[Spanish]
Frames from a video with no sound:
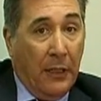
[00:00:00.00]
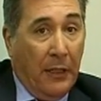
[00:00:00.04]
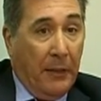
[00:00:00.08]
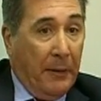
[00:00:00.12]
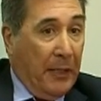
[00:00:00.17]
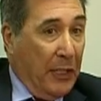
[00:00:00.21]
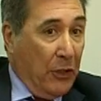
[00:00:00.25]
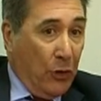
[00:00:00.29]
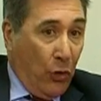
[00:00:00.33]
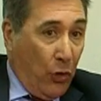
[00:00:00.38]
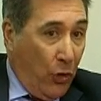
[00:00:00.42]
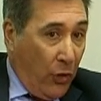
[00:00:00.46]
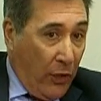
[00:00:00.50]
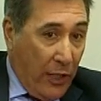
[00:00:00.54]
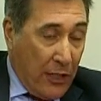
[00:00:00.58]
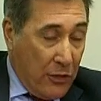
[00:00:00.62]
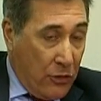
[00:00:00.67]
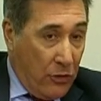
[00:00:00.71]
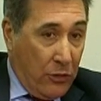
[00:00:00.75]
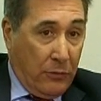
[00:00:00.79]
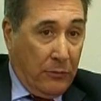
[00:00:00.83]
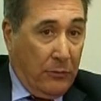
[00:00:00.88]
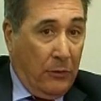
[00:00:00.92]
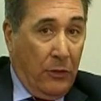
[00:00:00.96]
En todo
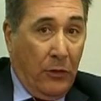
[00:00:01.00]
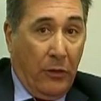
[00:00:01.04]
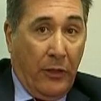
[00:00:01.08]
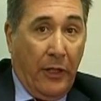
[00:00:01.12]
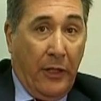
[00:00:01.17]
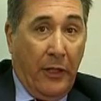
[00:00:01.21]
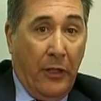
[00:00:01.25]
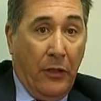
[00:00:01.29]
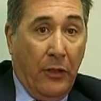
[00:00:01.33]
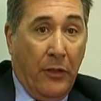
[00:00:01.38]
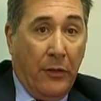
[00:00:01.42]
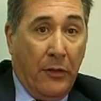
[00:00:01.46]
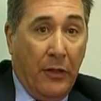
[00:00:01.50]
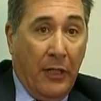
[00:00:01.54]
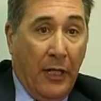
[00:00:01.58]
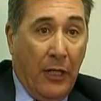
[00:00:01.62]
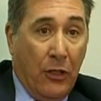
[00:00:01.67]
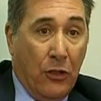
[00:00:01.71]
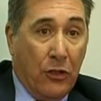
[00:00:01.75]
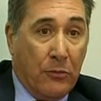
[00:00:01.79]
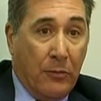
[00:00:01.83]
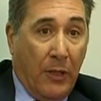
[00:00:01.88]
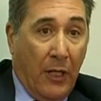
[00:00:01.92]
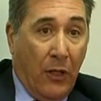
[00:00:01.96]
caso, lo que quiero decir a
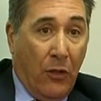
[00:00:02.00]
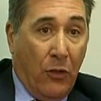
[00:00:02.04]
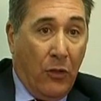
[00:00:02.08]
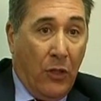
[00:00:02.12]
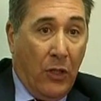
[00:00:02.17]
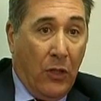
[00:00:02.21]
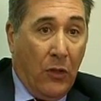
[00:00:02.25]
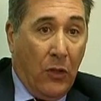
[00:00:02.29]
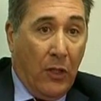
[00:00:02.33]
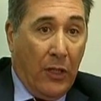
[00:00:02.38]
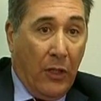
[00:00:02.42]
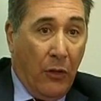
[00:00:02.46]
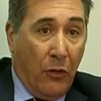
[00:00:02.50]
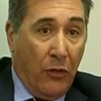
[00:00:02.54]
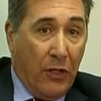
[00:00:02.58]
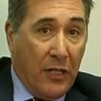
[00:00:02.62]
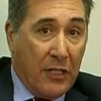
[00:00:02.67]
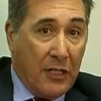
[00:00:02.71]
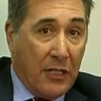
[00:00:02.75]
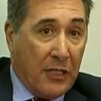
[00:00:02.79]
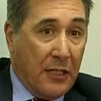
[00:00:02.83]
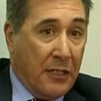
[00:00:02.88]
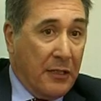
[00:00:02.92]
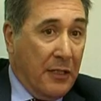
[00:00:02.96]
los bajo
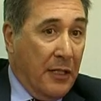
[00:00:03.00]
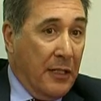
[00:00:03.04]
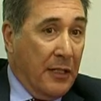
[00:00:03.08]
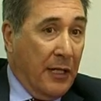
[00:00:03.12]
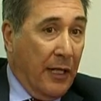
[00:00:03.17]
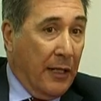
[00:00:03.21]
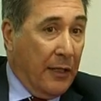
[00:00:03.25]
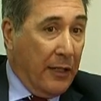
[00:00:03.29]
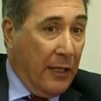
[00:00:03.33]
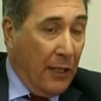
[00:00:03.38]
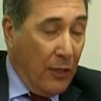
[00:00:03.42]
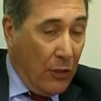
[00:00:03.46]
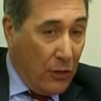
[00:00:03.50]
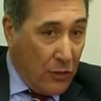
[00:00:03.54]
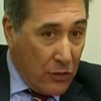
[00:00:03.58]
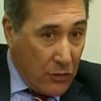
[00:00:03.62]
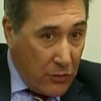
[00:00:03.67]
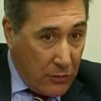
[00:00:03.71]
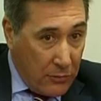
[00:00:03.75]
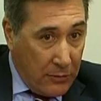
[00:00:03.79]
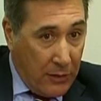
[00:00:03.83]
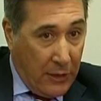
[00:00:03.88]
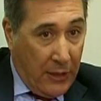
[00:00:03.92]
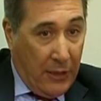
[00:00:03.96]
aragoneses es que estén
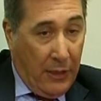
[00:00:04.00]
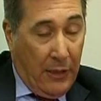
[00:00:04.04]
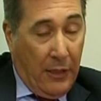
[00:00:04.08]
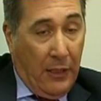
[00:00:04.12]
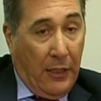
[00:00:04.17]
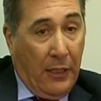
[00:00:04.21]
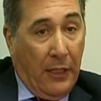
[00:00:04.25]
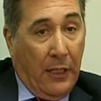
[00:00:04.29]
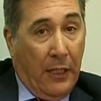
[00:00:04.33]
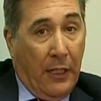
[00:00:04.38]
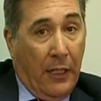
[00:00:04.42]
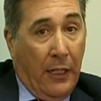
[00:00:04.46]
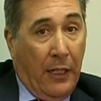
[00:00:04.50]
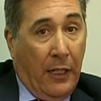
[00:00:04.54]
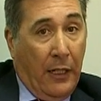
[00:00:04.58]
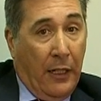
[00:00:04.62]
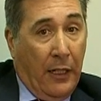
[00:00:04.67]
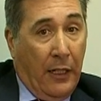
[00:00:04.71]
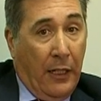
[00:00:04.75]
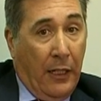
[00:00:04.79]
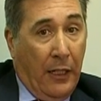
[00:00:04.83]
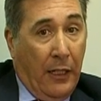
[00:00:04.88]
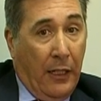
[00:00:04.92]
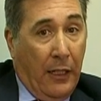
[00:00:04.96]
tranquilos,
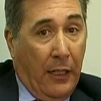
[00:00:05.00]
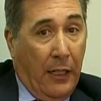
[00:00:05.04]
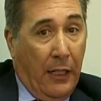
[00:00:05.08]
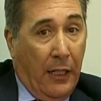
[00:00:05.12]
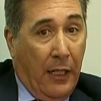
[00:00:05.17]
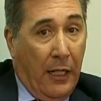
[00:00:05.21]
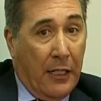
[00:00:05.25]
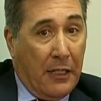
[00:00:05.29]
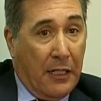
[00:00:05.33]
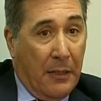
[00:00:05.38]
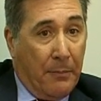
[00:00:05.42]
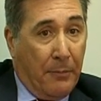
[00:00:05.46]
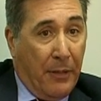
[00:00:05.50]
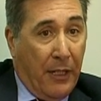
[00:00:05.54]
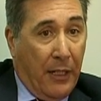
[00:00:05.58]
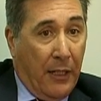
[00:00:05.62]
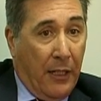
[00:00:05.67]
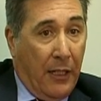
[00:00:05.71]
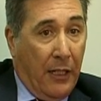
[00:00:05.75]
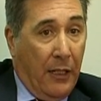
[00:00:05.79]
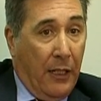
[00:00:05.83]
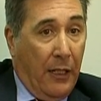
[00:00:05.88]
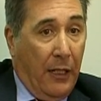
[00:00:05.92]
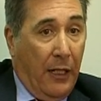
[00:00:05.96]
que, que
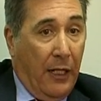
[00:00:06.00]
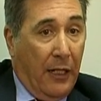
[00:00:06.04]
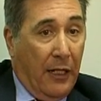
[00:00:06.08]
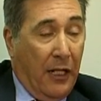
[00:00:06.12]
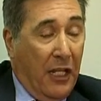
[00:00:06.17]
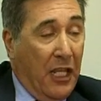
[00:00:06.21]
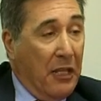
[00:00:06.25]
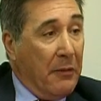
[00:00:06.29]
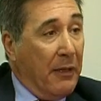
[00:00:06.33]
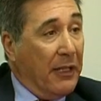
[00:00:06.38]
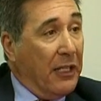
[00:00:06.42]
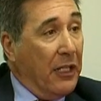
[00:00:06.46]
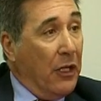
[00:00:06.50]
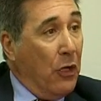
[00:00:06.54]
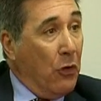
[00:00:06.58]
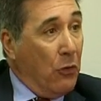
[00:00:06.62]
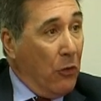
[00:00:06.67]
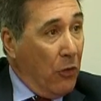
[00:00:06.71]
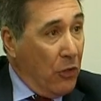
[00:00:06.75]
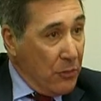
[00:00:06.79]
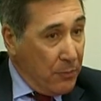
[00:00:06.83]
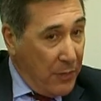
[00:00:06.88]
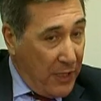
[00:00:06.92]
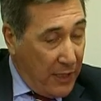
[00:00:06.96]
sepan que Alcañiz va a tener un
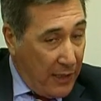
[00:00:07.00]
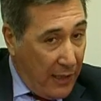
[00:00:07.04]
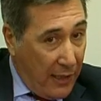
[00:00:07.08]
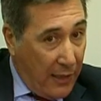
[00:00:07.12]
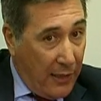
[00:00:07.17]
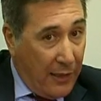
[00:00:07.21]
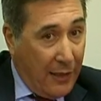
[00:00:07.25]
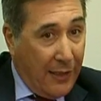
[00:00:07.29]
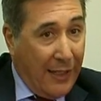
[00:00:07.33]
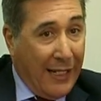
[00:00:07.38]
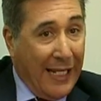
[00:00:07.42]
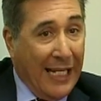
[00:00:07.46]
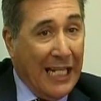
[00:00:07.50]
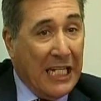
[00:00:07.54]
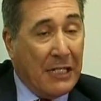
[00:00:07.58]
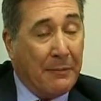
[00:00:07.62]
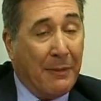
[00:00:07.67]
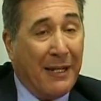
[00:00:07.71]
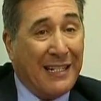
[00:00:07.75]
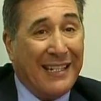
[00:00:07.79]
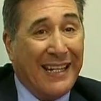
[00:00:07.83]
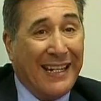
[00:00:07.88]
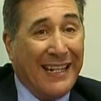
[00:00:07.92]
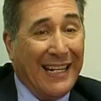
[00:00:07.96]
nuevo hospital, que les
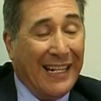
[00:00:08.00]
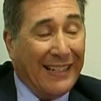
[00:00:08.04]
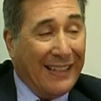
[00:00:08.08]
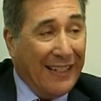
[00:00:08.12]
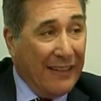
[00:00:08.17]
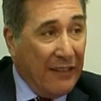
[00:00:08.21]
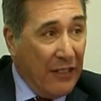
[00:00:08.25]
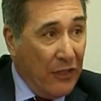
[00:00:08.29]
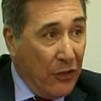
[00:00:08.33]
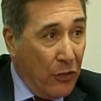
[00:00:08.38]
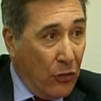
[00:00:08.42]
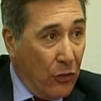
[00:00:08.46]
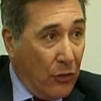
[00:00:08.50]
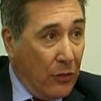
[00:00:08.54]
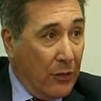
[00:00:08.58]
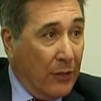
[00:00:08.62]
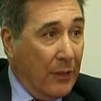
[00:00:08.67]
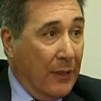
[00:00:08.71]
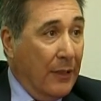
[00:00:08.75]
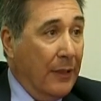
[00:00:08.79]
va a seguir atendiendo